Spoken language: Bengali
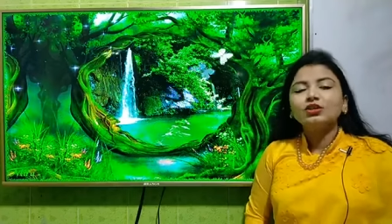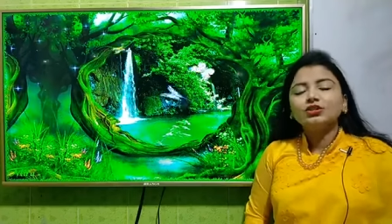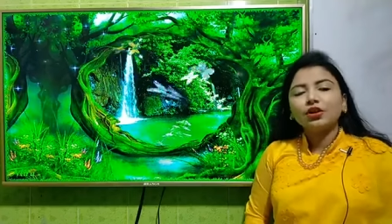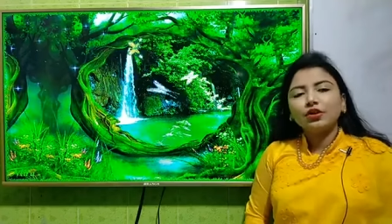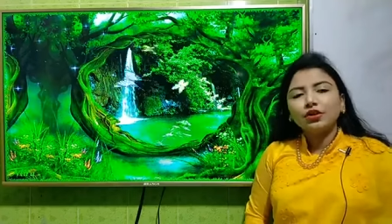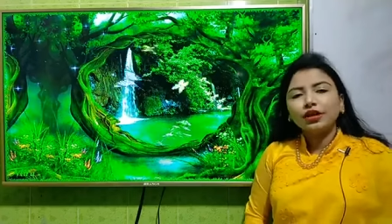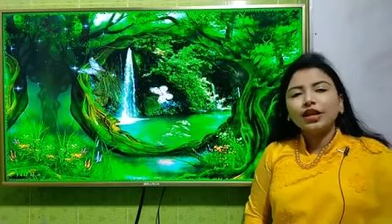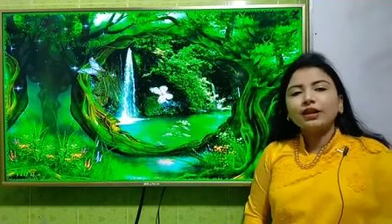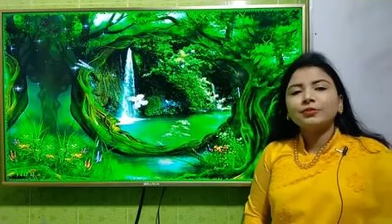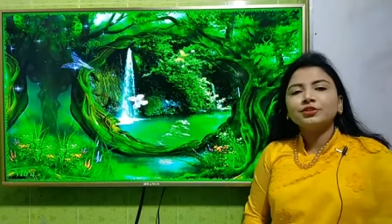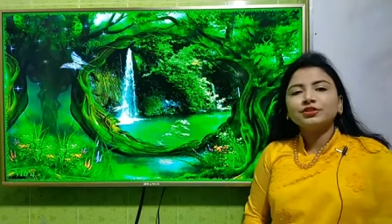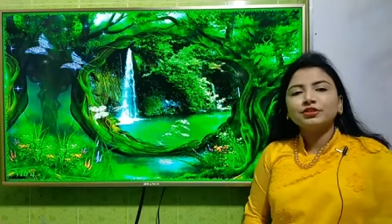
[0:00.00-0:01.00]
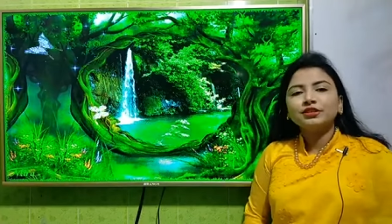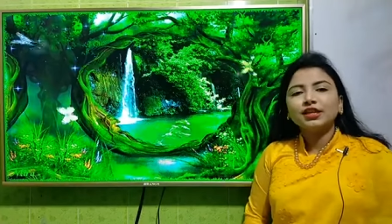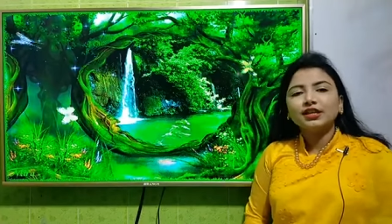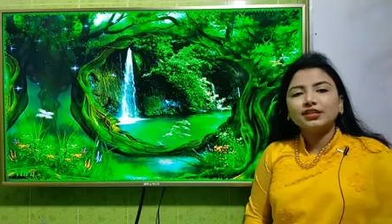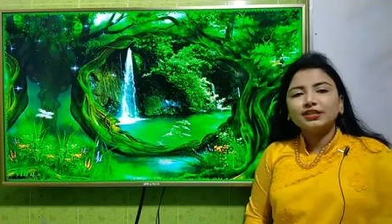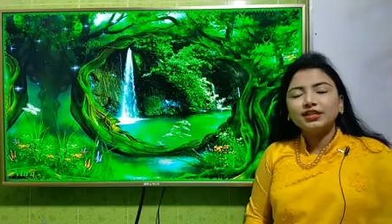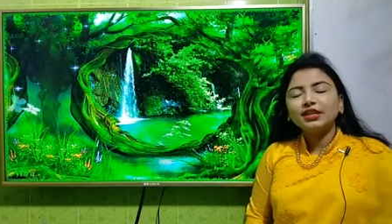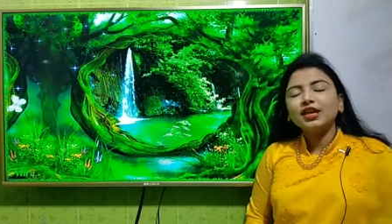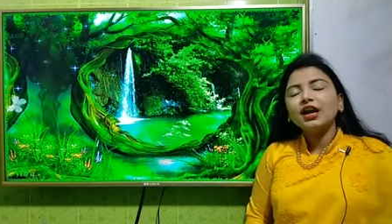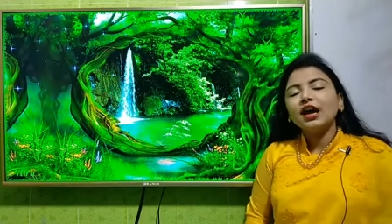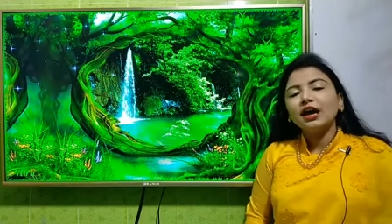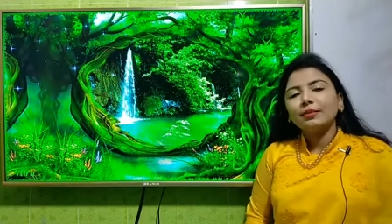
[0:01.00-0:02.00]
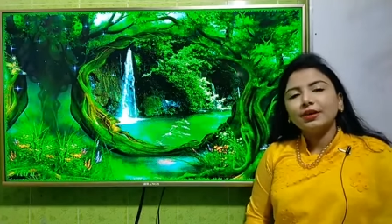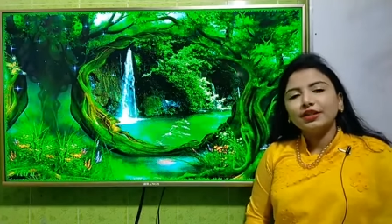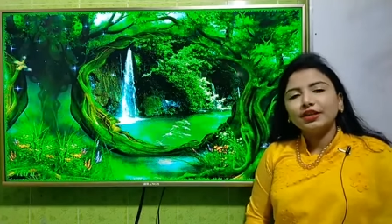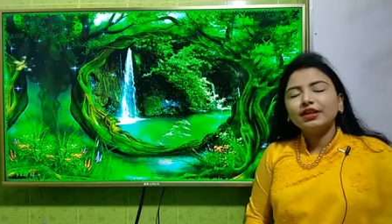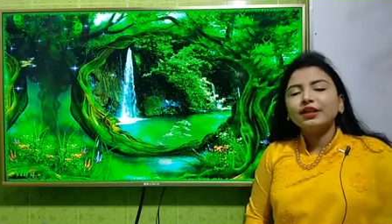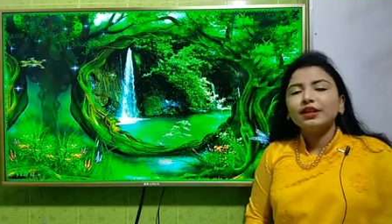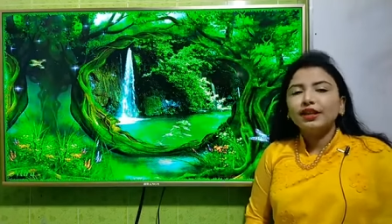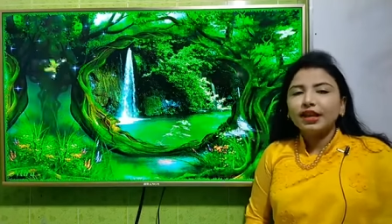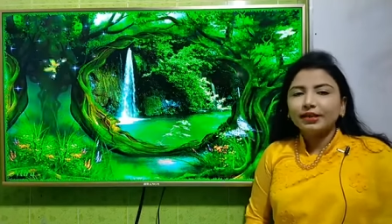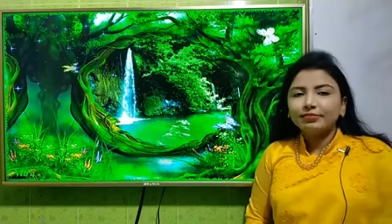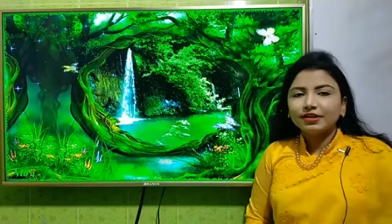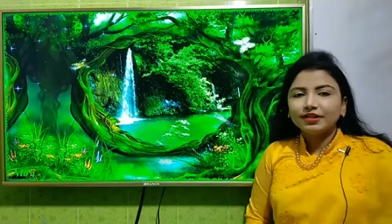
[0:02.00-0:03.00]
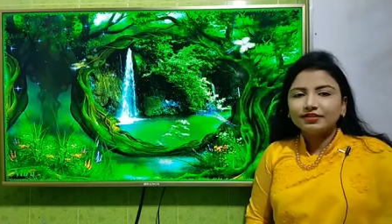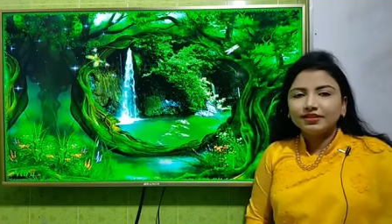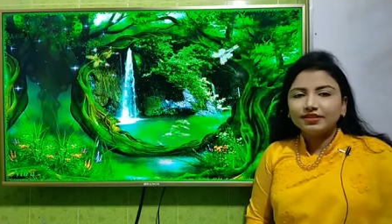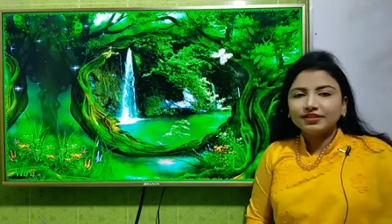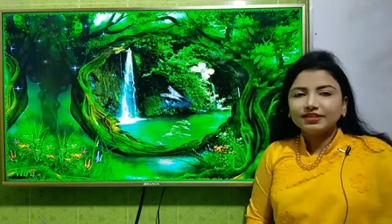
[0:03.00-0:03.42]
সকলকে আমন্ত্রণ জানাচ্ছি আমাদের লাইভ ক্লাসে